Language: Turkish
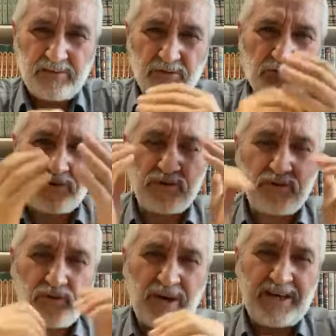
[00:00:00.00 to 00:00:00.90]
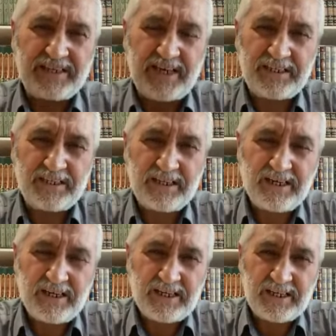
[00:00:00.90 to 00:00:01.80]
Yüzünü kurularken
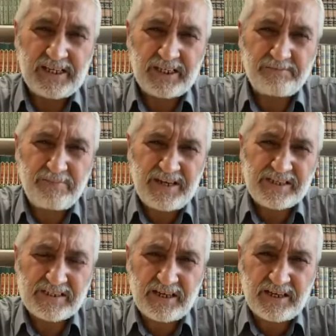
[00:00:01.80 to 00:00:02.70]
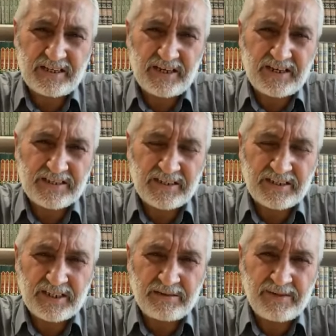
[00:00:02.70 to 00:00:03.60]
45 senede
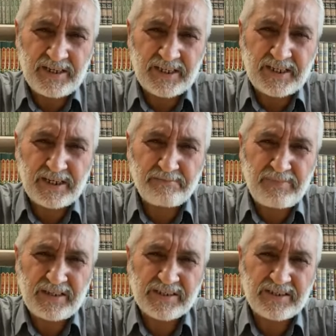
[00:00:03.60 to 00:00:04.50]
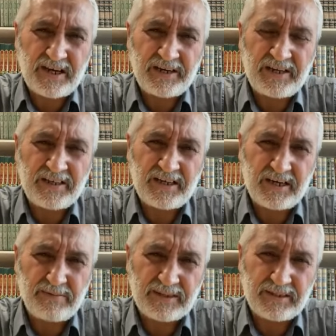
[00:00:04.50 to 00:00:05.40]
kazandığımı 45 saniyede
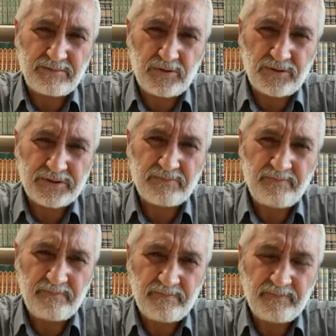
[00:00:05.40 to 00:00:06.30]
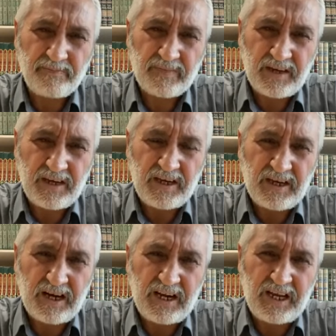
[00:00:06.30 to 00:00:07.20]
kaybettim diyor.
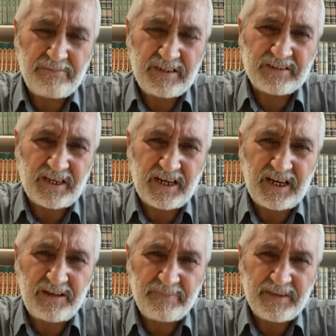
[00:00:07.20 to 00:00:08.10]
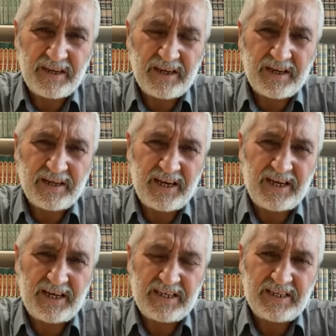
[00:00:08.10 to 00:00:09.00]
Allah bir daha
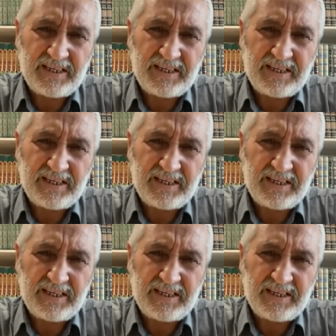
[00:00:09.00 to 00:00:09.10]
ne